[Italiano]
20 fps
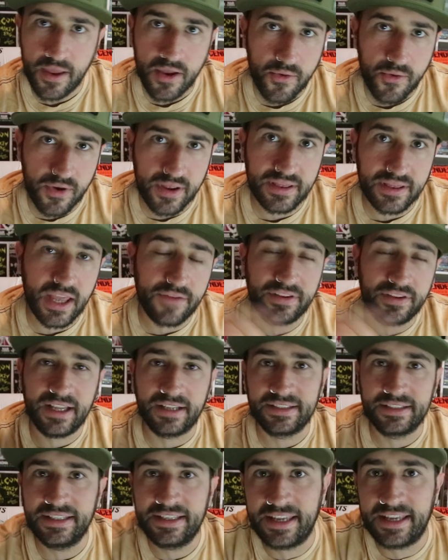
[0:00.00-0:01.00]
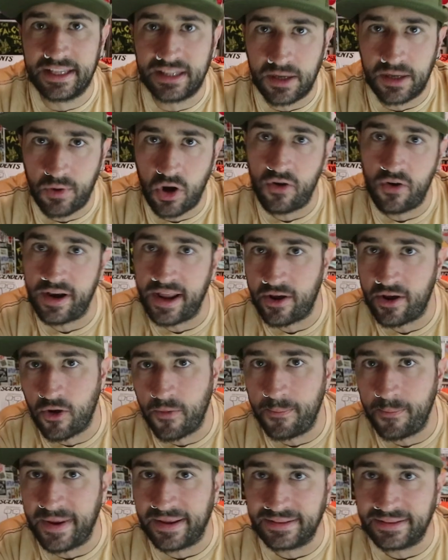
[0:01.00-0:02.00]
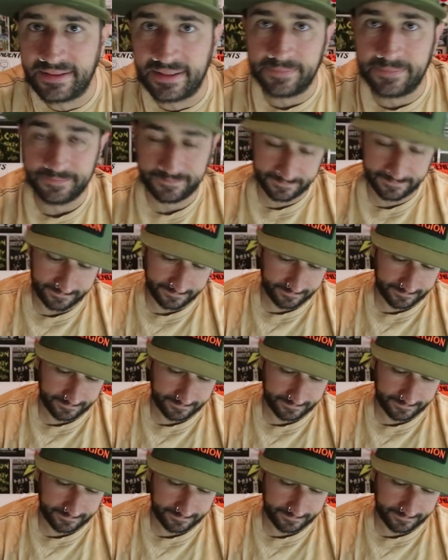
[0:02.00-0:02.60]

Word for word: quindi evitate di chiedermelo nei commenti.